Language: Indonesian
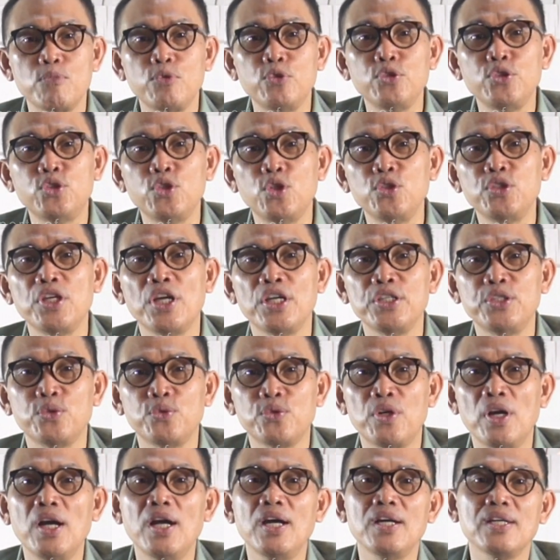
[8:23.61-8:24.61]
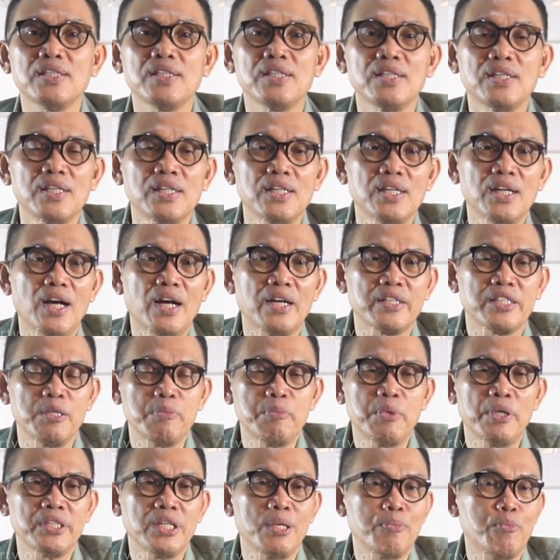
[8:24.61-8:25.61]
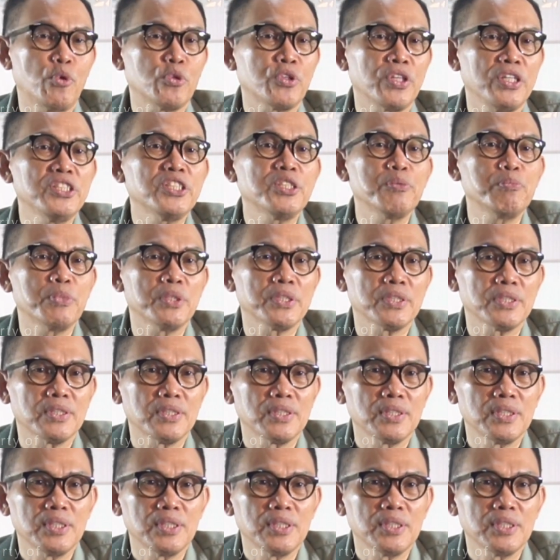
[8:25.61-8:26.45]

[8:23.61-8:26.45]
munculnya juga akibat nepotisme.